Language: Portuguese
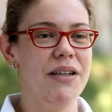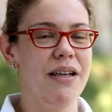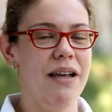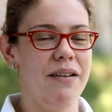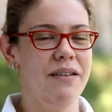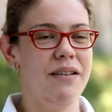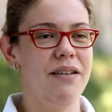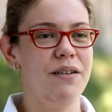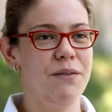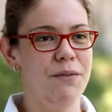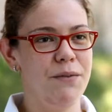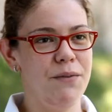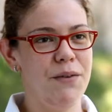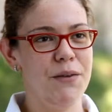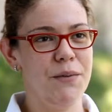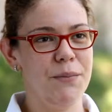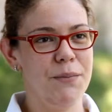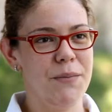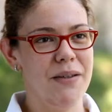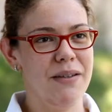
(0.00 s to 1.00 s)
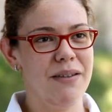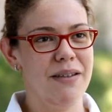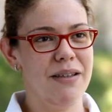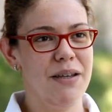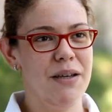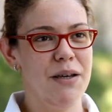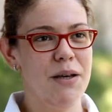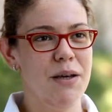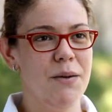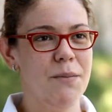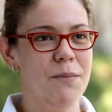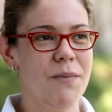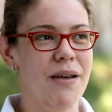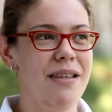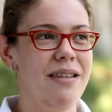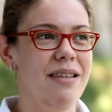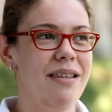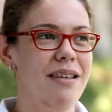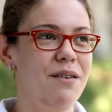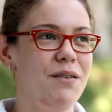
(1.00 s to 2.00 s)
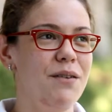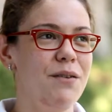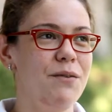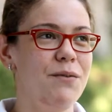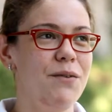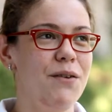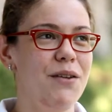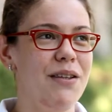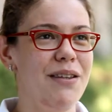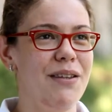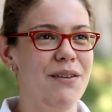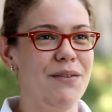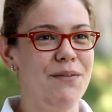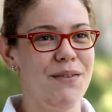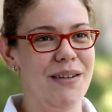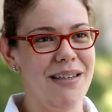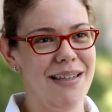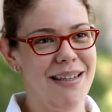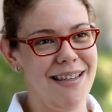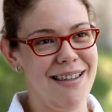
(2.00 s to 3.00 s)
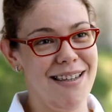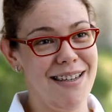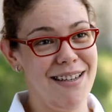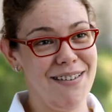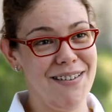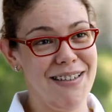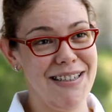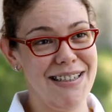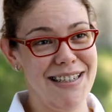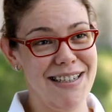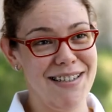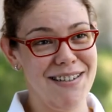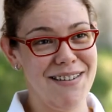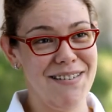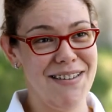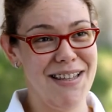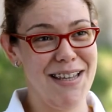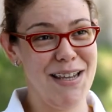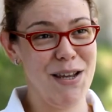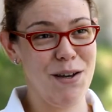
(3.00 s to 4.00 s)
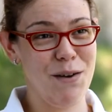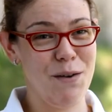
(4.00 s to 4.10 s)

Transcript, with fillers: causa do filme, mas se eu não fosse fã da trilogia, eu não teria